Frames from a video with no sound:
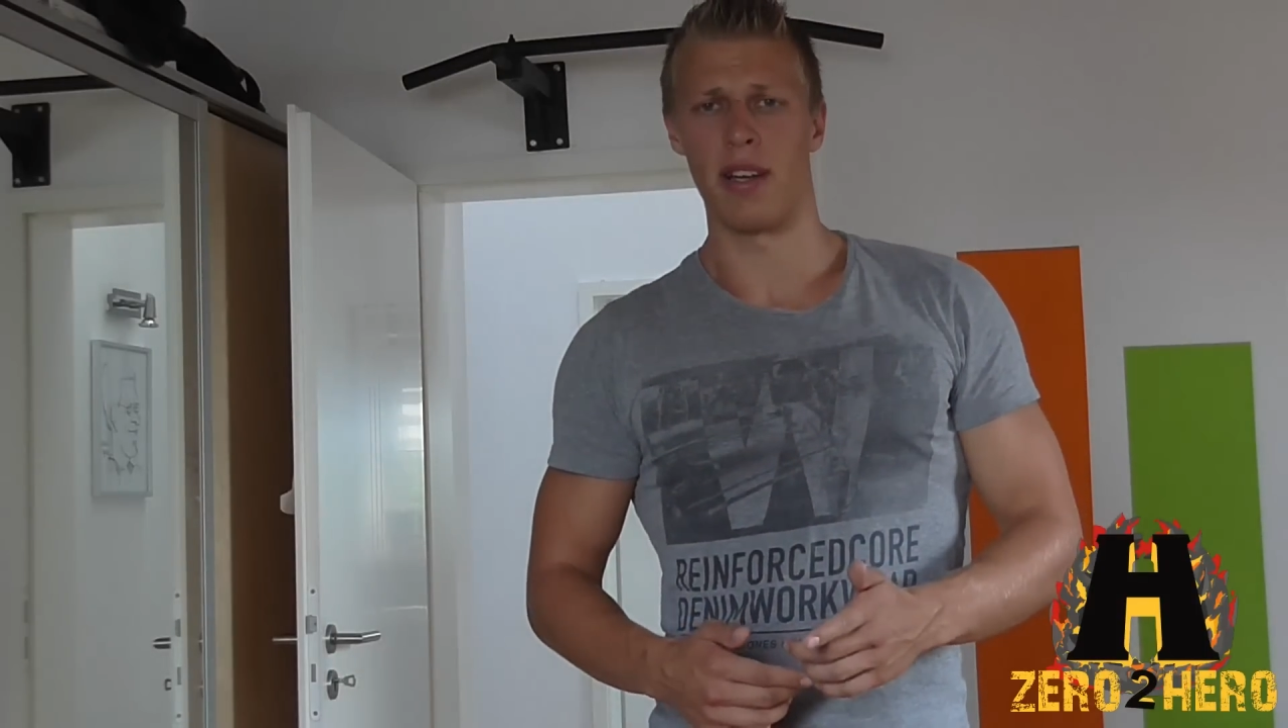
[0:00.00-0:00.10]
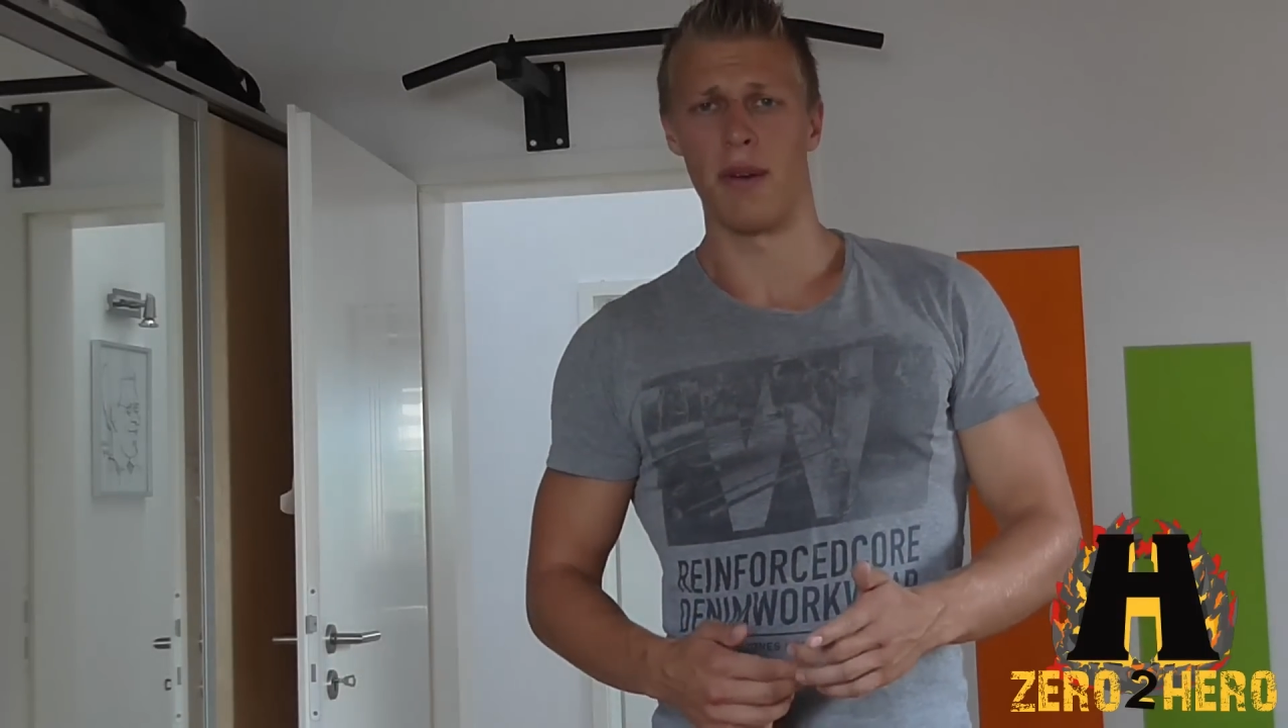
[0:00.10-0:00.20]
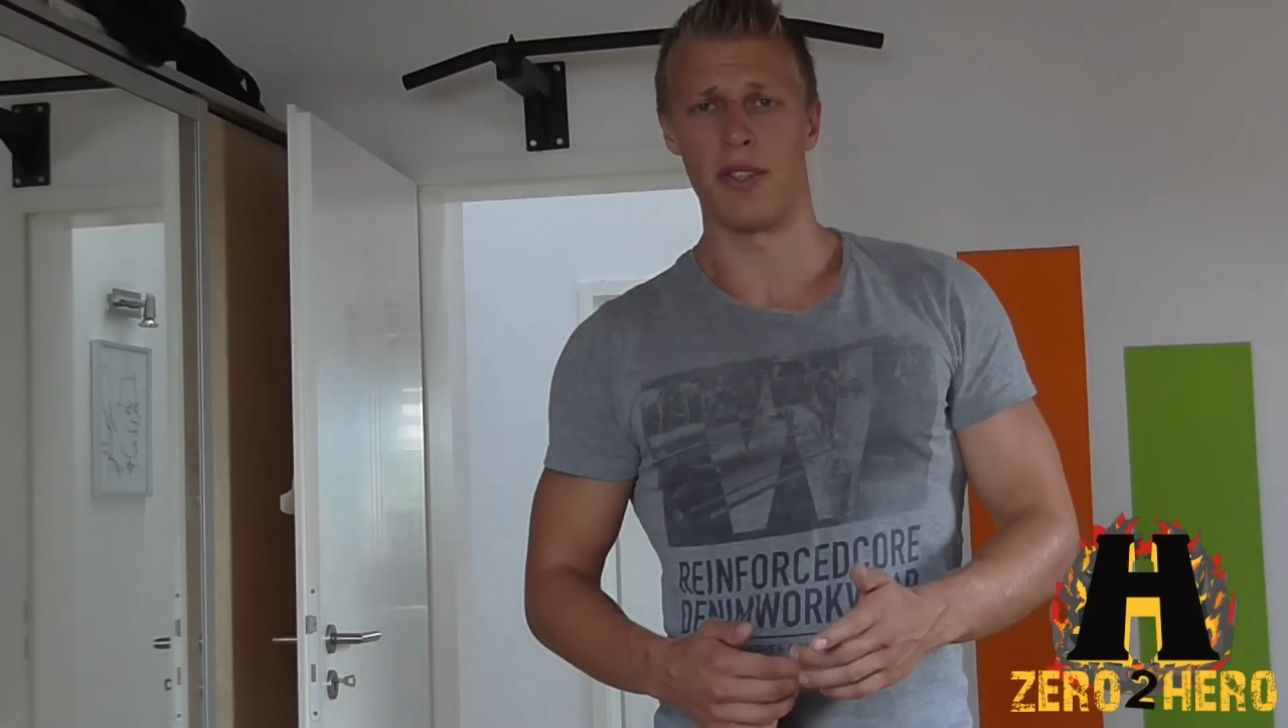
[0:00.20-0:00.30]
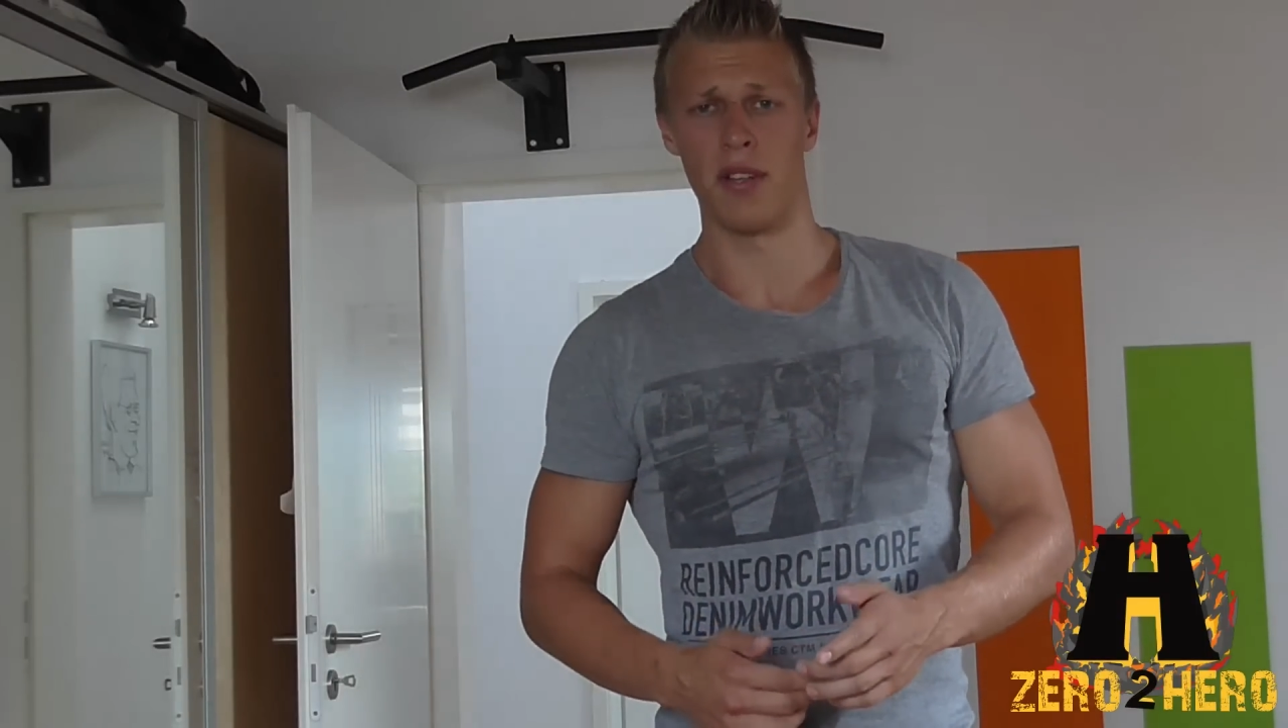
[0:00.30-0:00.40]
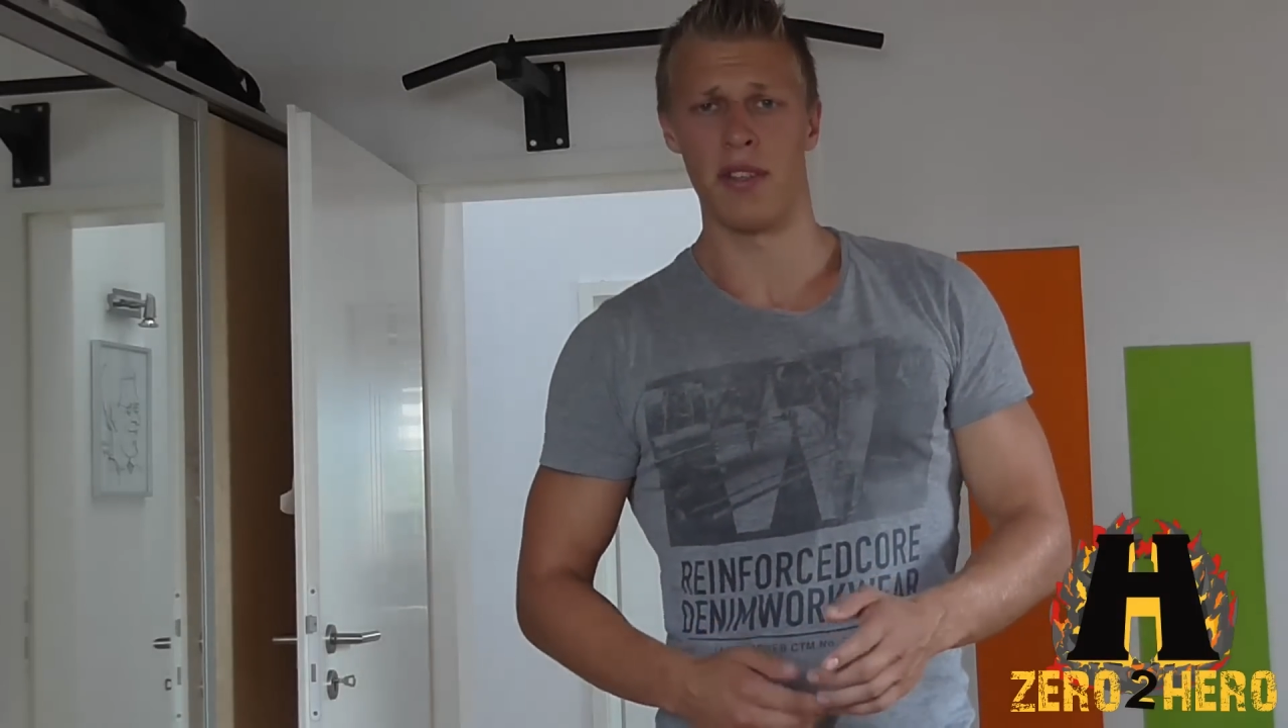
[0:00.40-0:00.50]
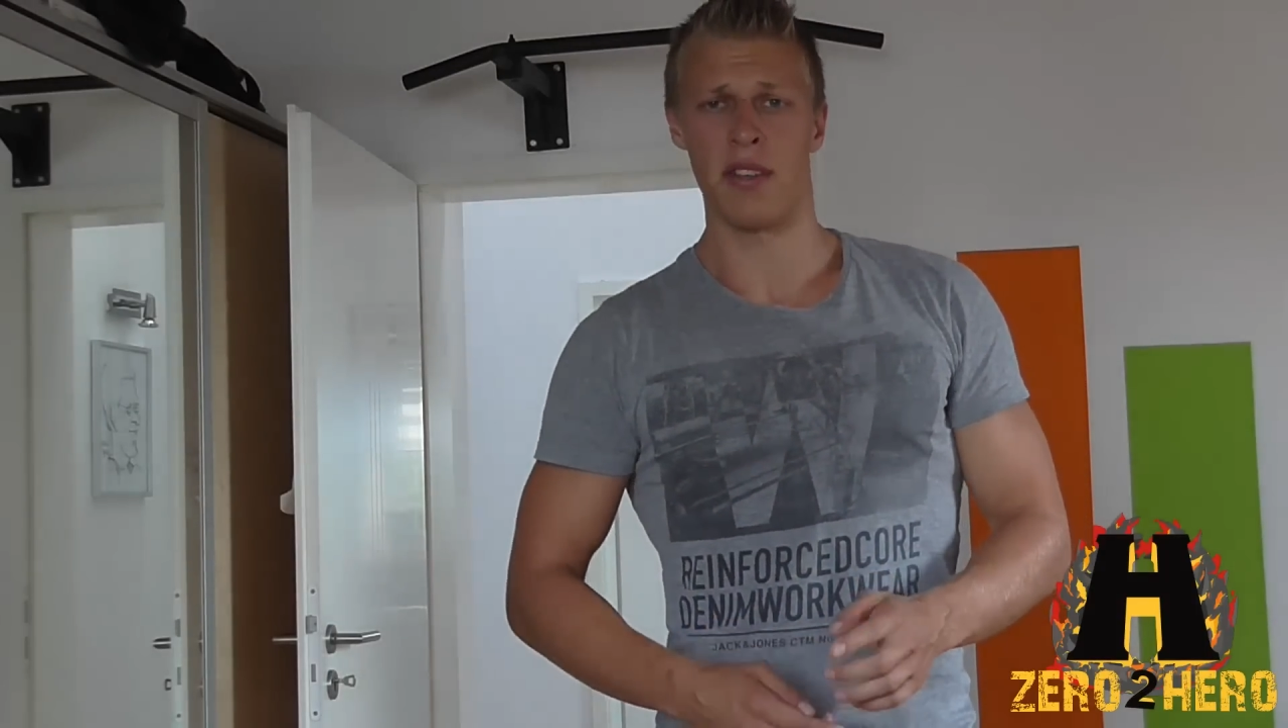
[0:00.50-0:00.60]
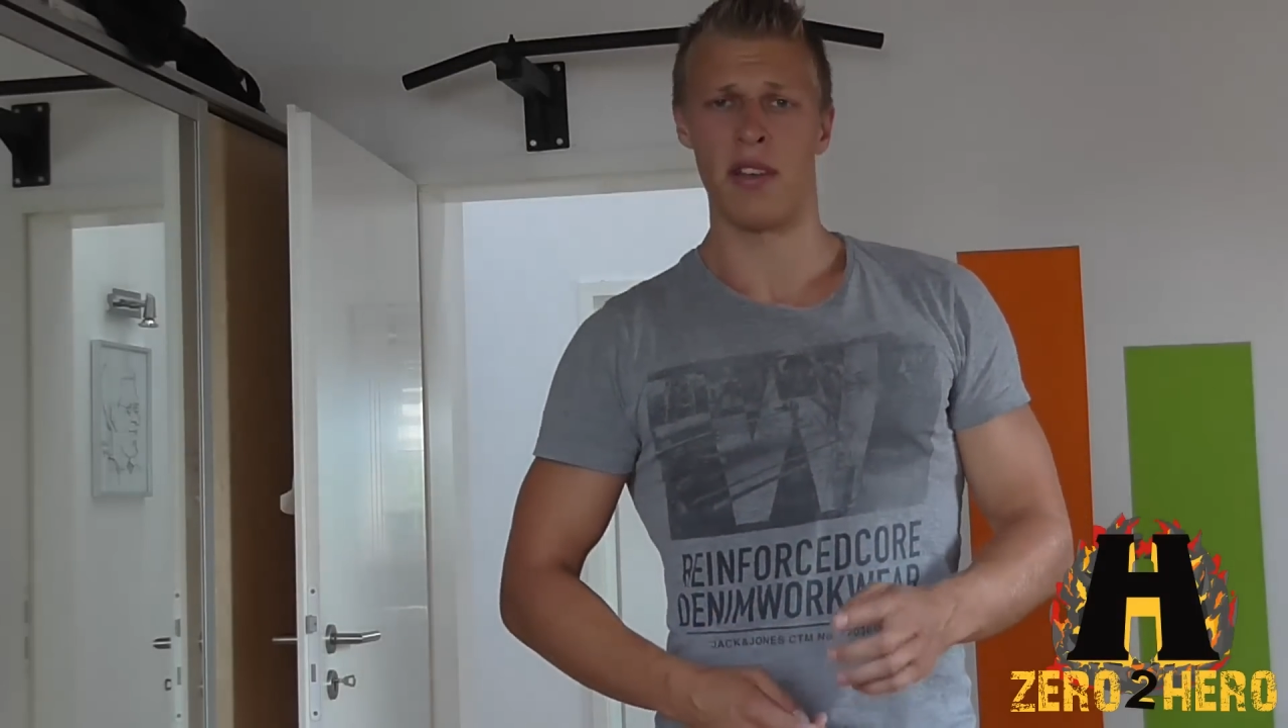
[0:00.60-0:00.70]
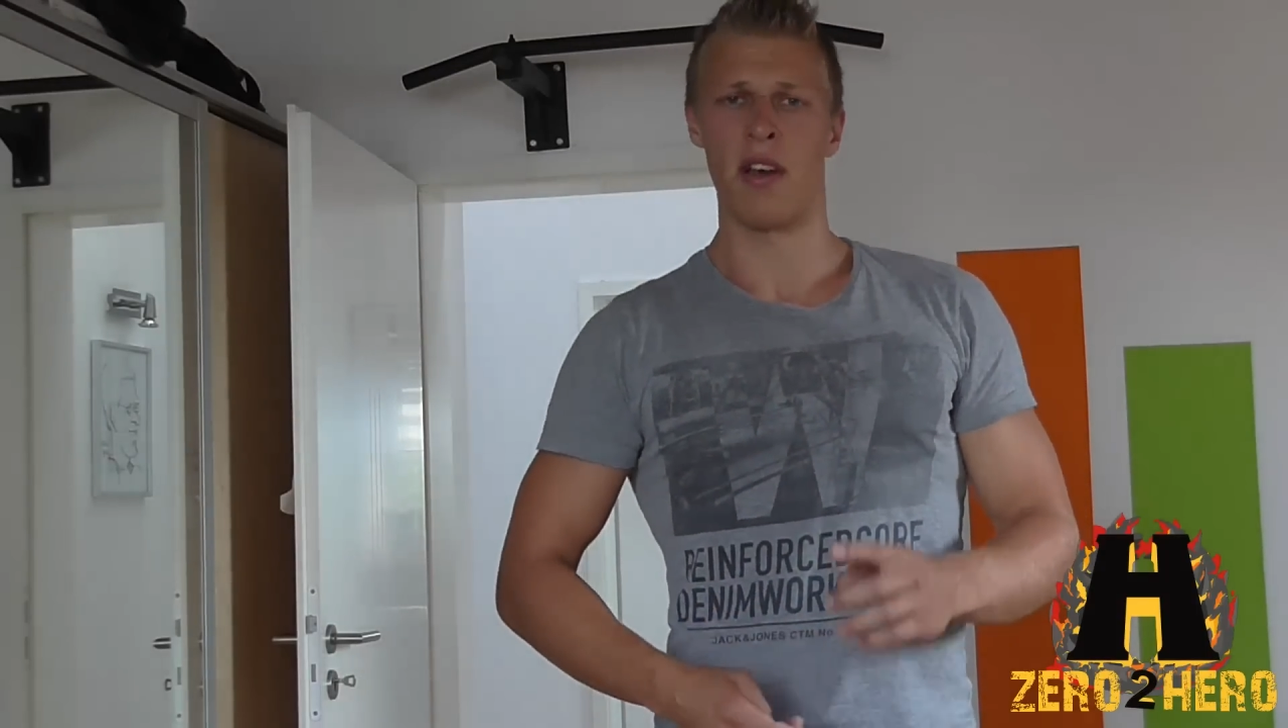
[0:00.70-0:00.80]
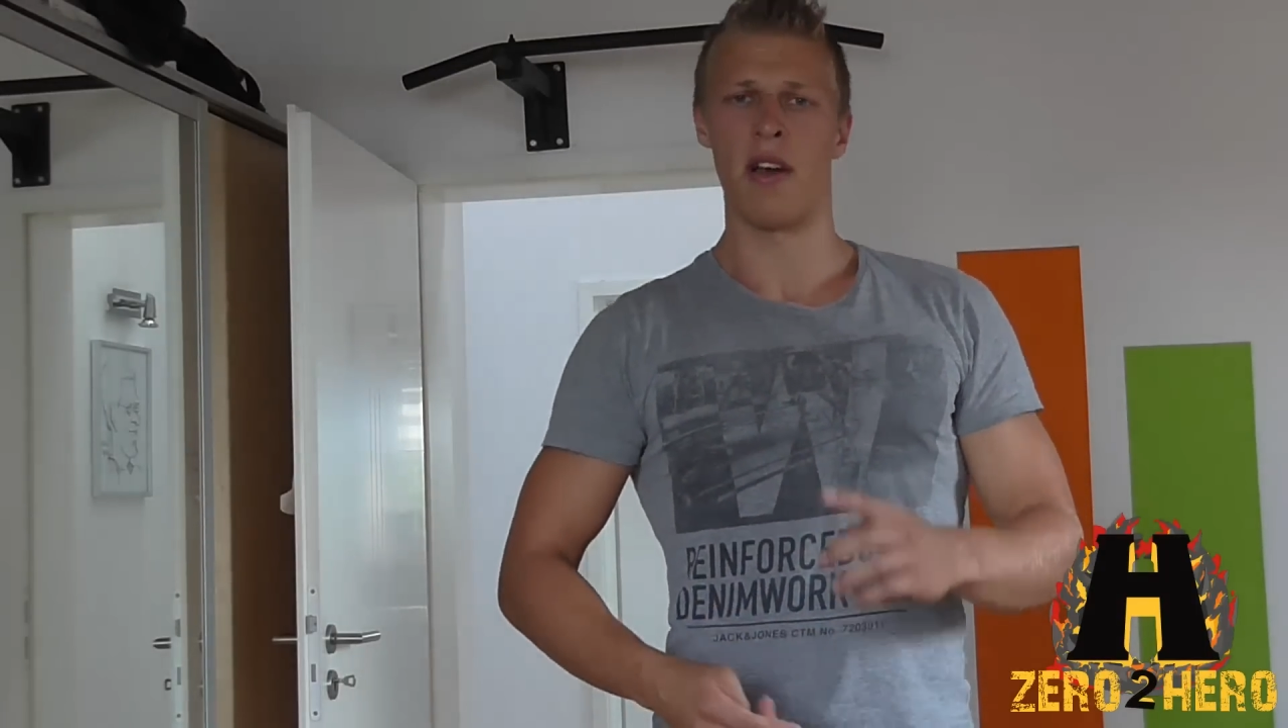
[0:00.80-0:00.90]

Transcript: aber sonst